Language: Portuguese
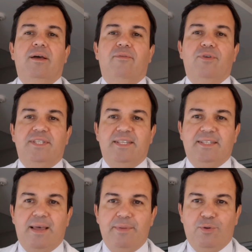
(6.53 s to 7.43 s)
Você
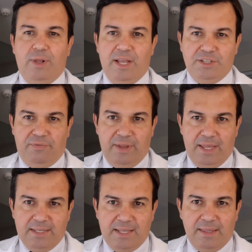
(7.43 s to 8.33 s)
sabe qual é a
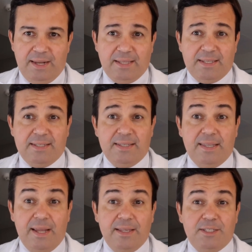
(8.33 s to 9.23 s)
diferença entre essas
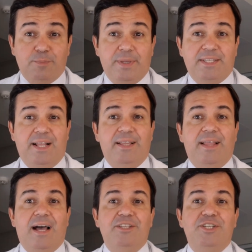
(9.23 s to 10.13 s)
três
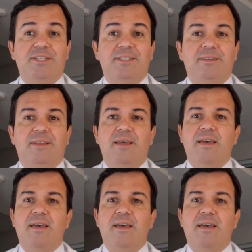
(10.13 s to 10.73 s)
especialidades?